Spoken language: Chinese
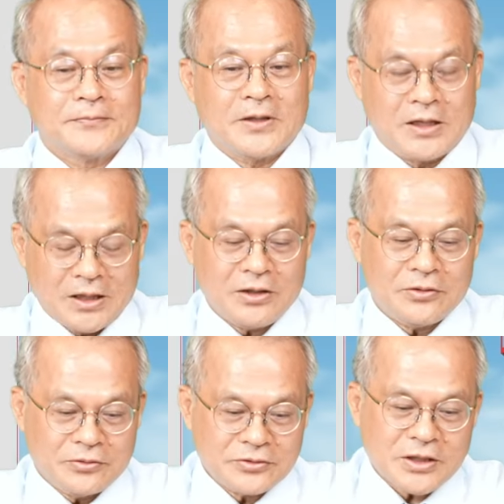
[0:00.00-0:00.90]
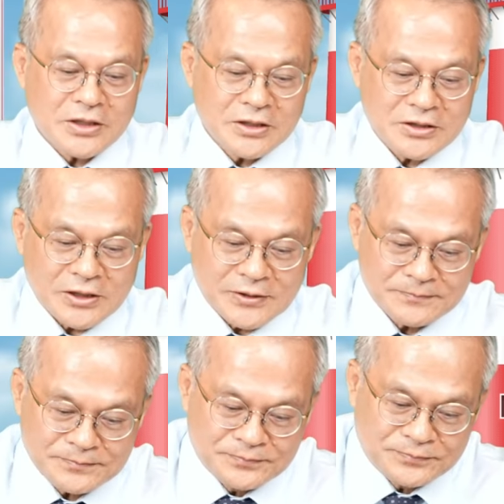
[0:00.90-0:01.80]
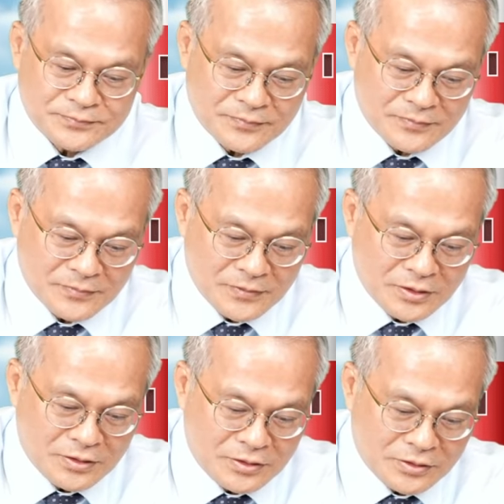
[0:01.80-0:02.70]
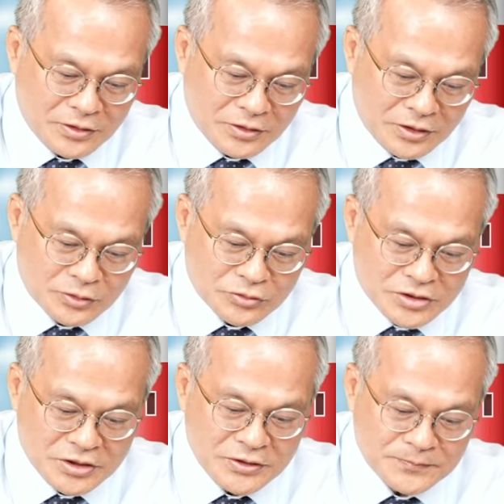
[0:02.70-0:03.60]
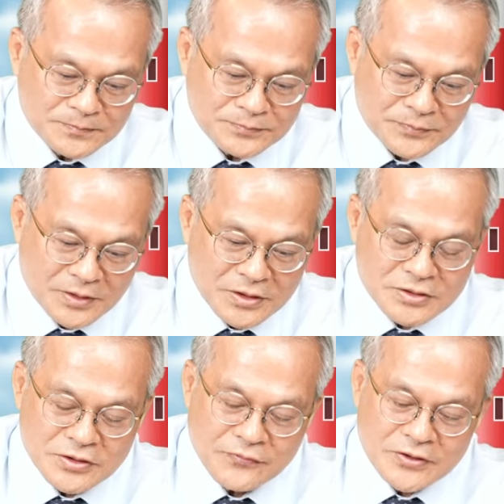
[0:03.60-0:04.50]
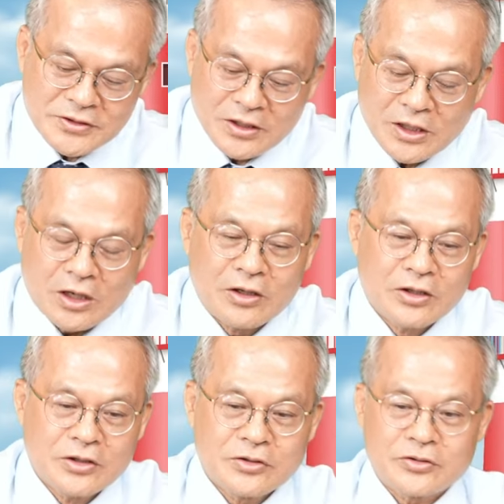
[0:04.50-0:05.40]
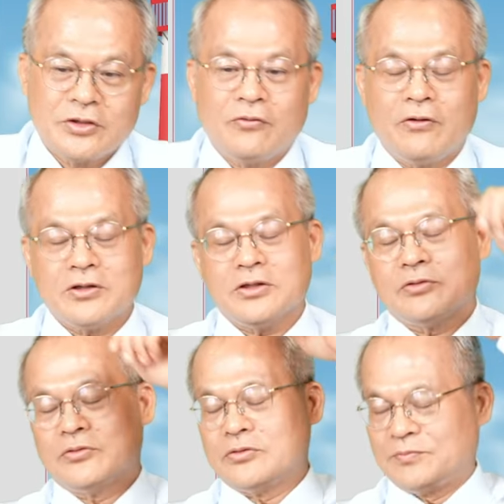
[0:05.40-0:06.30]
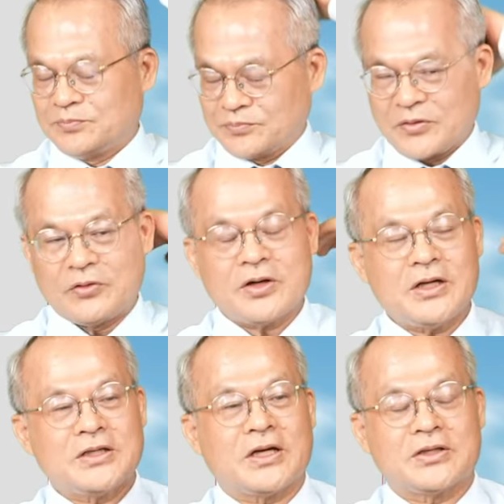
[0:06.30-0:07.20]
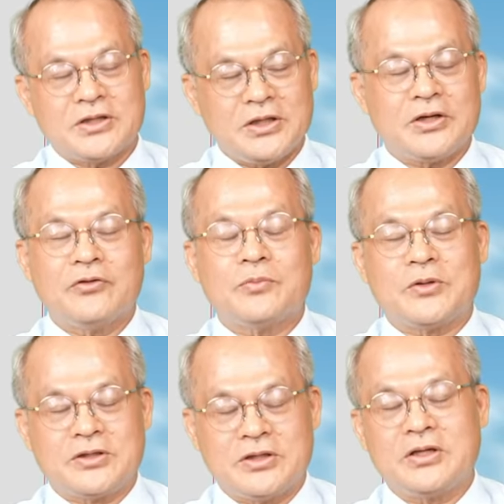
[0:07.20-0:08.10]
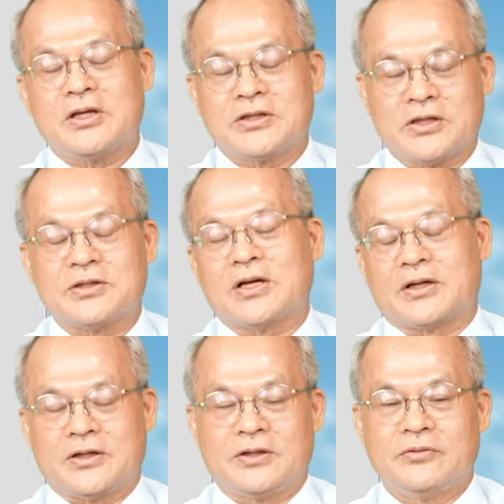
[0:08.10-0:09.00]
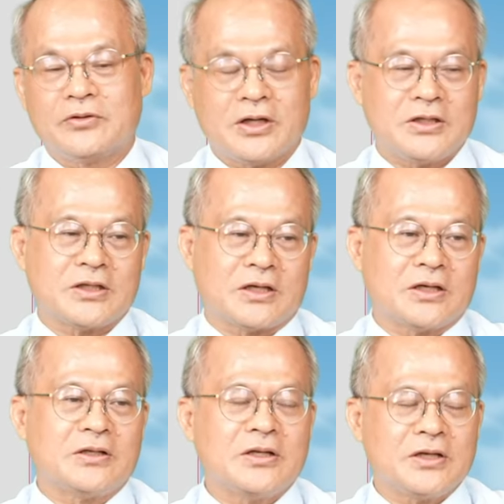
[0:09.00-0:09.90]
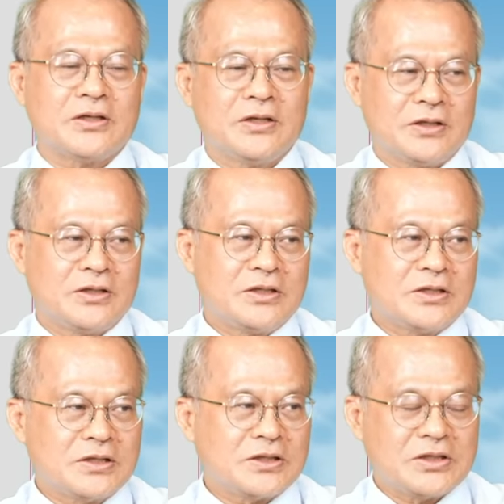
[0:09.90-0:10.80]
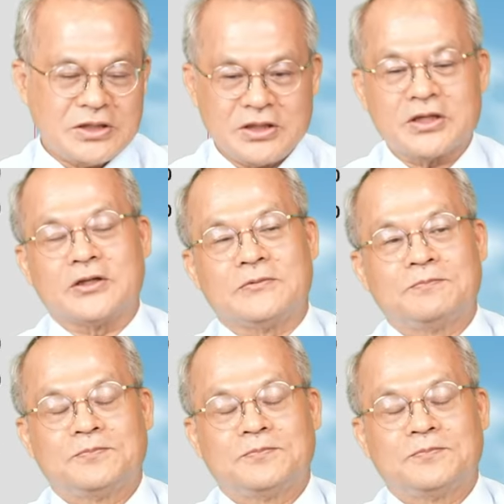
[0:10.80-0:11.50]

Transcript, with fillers: 好，我再跟你讲，六二五七，业绩非常好，所有风测股。我跟你讲，今年会比去年成长的。我跟你讲，肯定是细格。